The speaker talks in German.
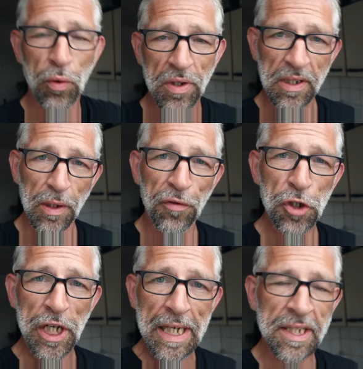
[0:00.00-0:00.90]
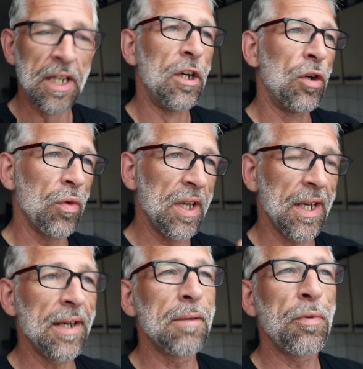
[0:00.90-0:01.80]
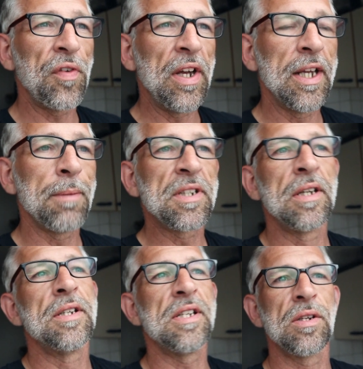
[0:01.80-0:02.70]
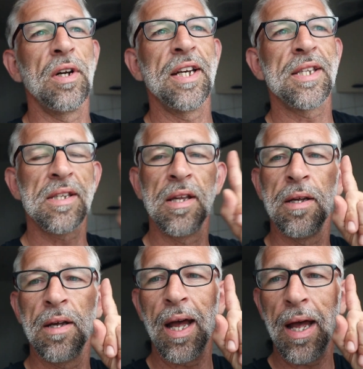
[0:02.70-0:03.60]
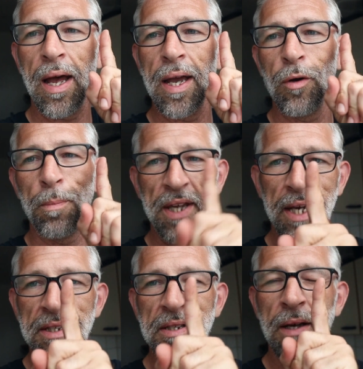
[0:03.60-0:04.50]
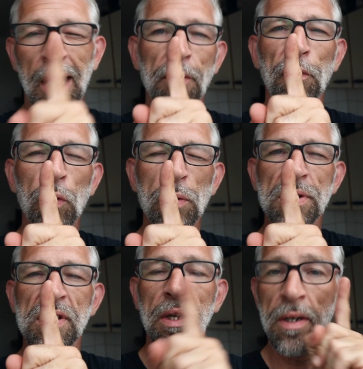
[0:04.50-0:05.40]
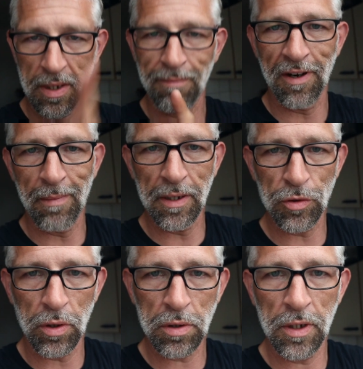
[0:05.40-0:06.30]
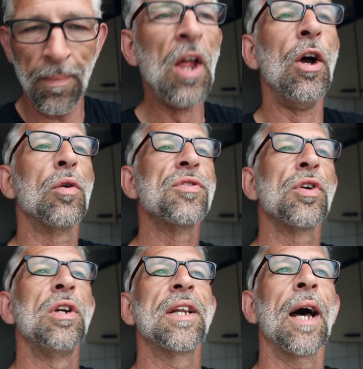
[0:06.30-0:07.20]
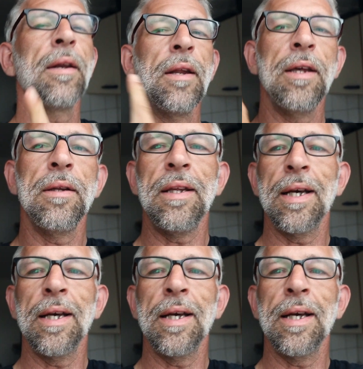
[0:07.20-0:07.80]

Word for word: Punkt in die Luft stellt und ihr dann den Befehl gibt, sie soll jetzt ein Objekt anfokussieren, in dem Fall meine Tochter, und soll dann die